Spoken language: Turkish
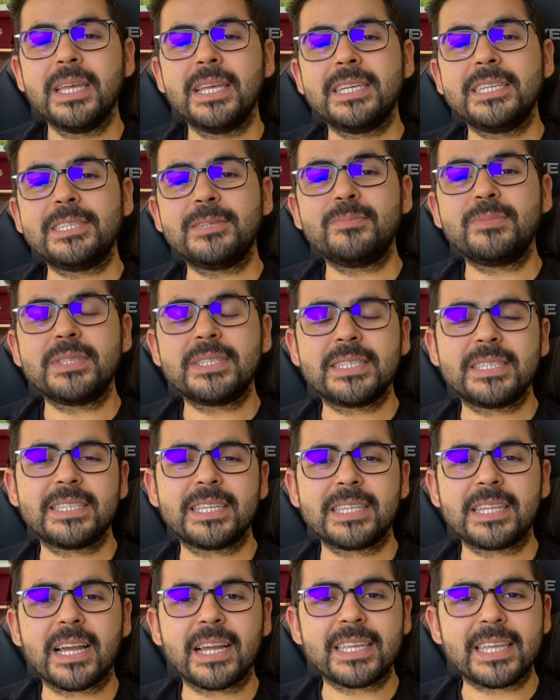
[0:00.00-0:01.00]
Şimdi
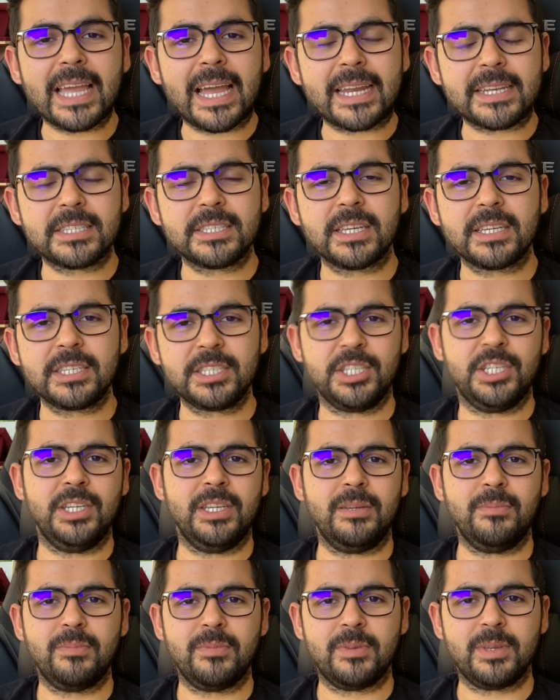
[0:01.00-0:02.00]
size daha
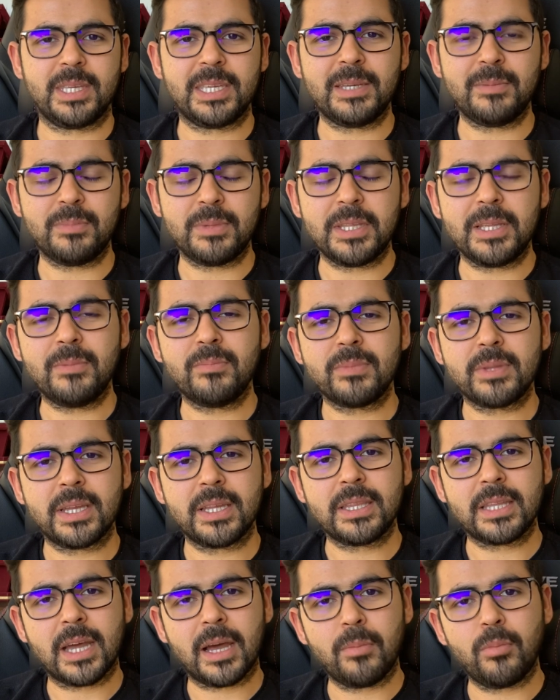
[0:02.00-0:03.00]
gerçekçi
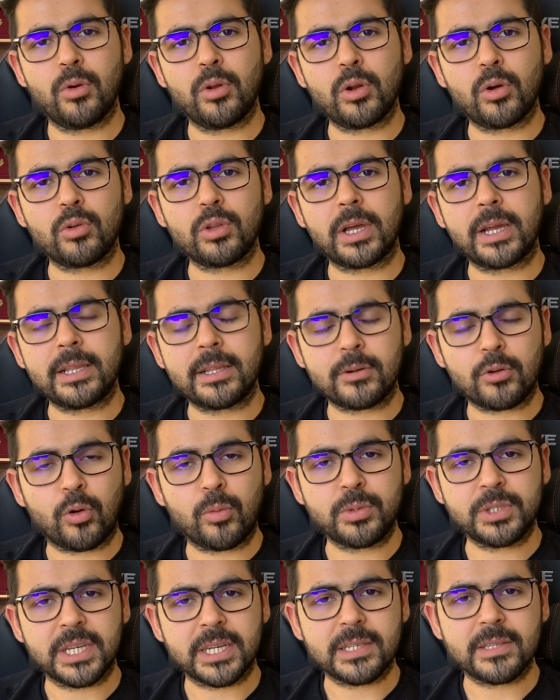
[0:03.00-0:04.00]
kimliğimle, daha böyle olayları
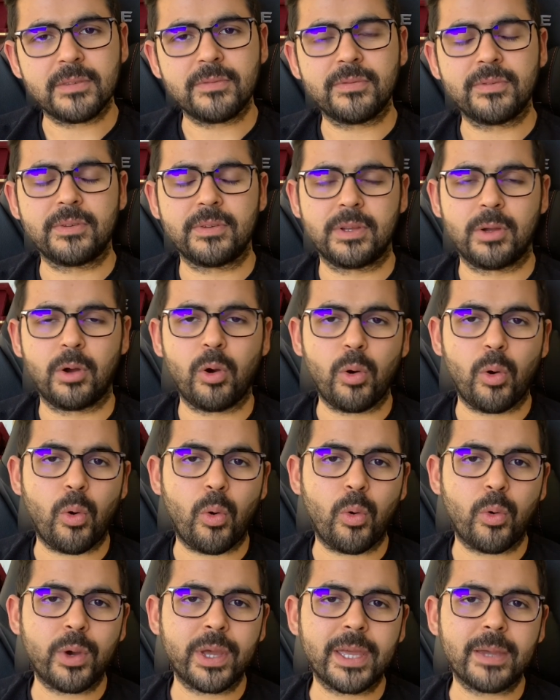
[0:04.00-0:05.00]
objektif
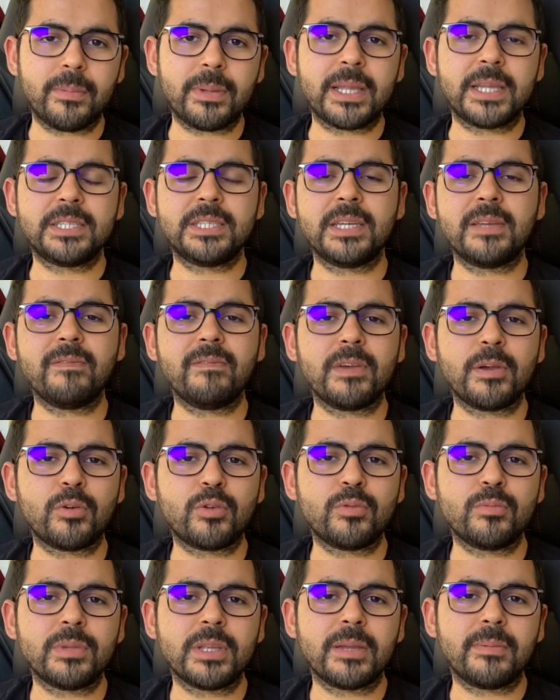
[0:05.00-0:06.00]
okuyabileceğim ve
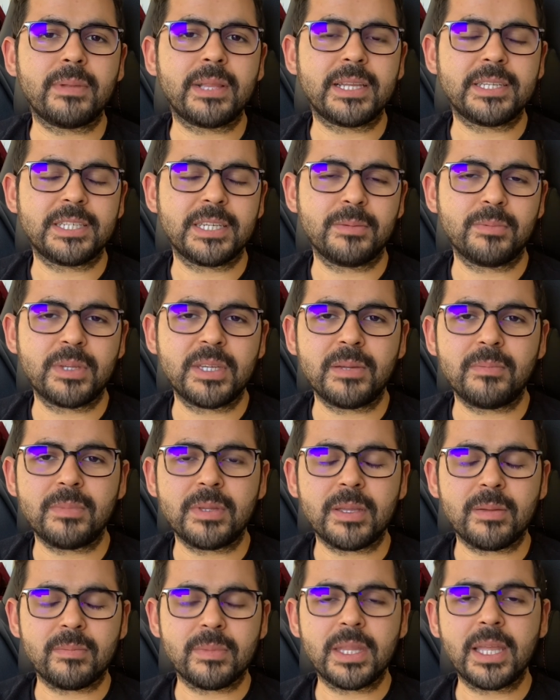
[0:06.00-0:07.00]
yorumlayabileceğim
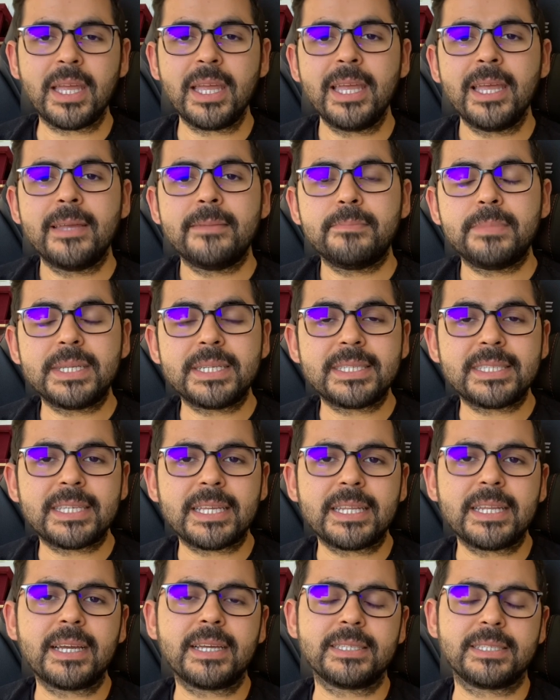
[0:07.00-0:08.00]
kimliğimle bir
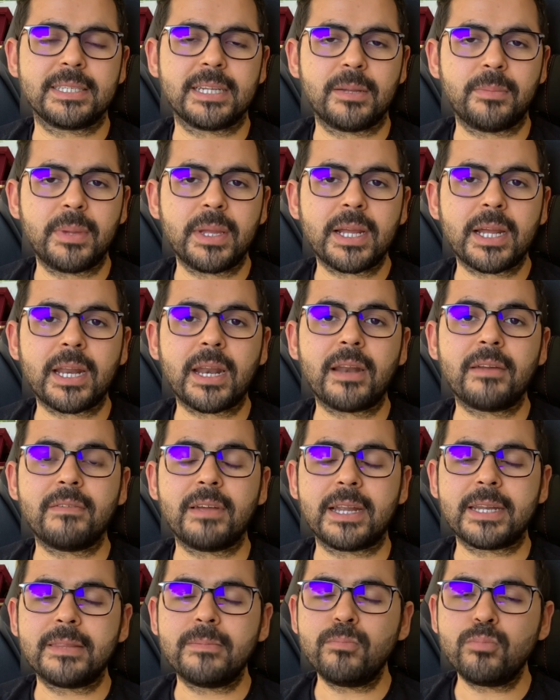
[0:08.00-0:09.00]
seri hazırlamaya karar
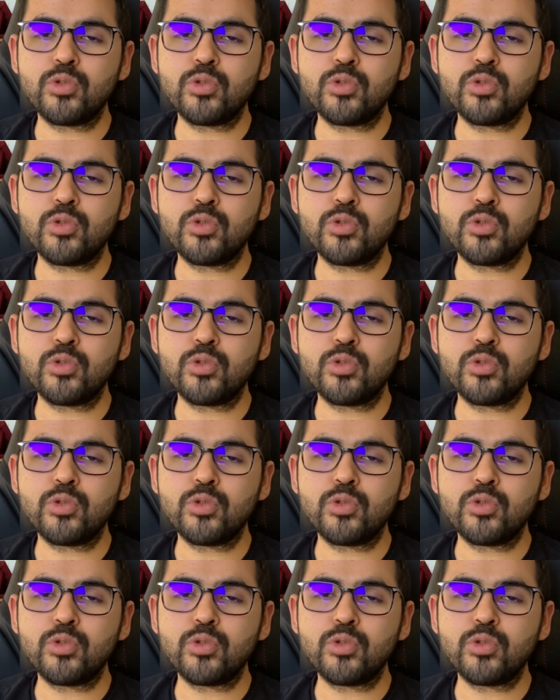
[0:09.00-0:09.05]
verdim.